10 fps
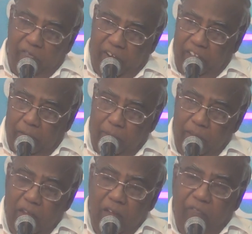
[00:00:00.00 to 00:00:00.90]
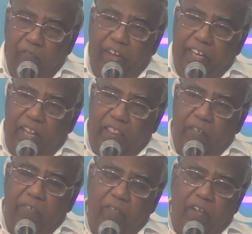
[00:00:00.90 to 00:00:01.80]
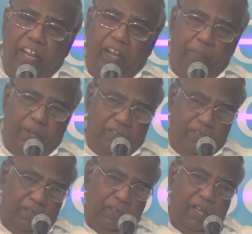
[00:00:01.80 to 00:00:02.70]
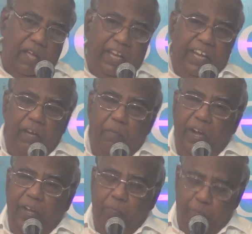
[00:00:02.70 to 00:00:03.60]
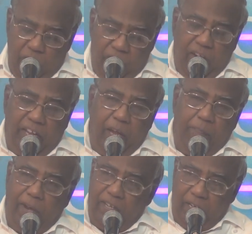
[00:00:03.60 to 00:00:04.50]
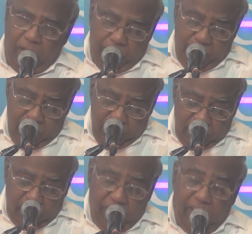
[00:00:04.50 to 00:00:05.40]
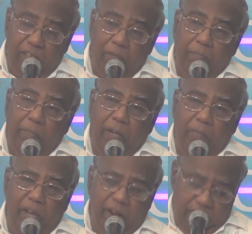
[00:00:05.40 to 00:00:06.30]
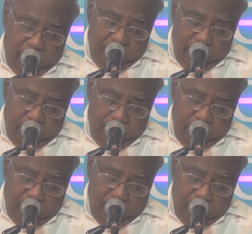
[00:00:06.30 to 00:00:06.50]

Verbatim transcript: வேதம் வைரத்தை விட வேலை பெற்றது அநேகமாயிரம் பொன் வெள்ளியை பார்க்கிலும் இந்த வேதம் மேன்மையானது